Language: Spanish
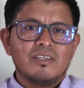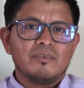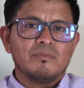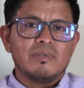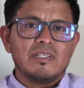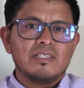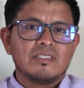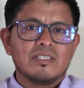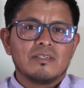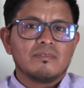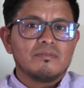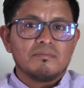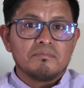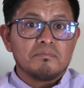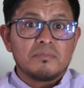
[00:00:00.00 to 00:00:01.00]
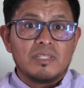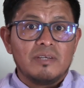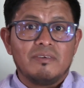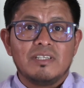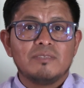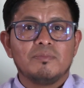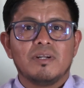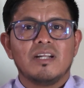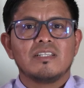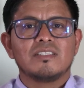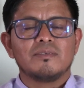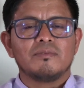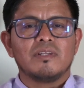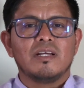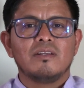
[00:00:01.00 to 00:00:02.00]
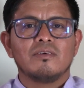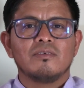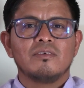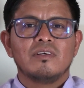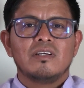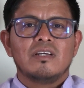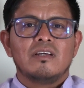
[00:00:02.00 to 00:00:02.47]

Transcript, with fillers: y me dice te vas para el seminario